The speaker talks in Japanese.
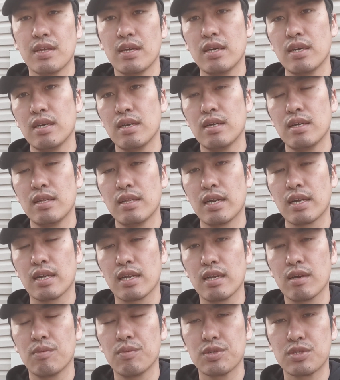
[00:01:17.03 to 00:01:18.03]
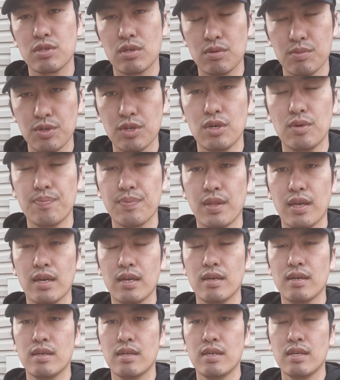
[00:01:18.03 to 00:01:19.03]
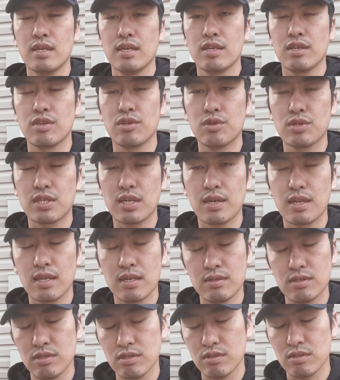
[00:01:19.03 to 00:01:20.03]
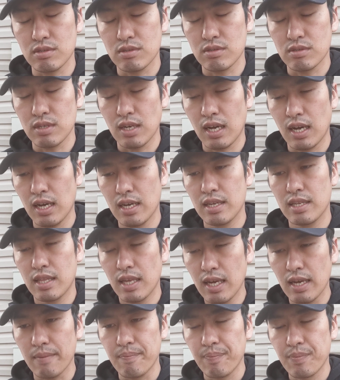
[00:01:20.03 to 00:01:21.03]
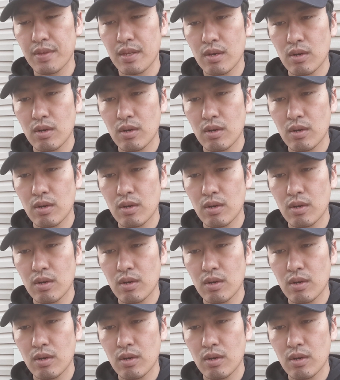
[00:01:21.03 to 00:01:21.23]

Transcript: えー、何かね面白いもの、えー許される範囲で